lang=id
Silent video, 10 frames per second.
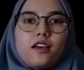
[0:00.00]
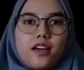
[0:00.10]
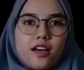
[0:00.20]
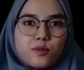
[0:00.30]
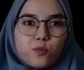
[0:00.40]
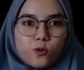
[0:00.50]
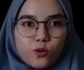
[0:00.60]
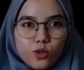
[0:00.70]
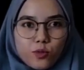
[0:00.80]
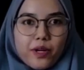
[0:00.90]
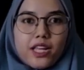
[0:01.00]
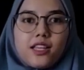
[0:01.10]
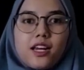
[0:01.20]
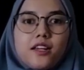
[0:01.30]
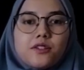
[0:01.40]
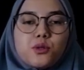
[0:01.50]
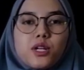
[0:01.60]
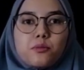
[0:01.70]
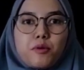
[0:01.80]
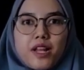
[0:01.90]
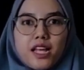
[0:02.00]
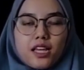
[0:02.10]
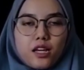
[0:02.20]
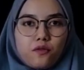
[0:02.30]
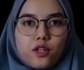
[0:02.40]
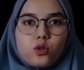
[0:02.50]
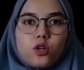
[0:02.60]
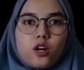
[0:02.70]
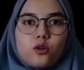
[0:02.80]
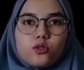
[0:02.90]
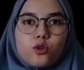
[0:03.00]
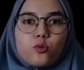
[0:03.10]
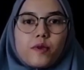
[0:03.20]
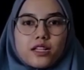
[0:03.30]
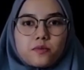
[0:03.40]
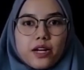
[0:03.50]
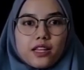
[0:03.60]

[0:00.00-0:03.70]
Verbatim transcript: Yang ke-10, printer ini sudah memiliki fitur auto duplex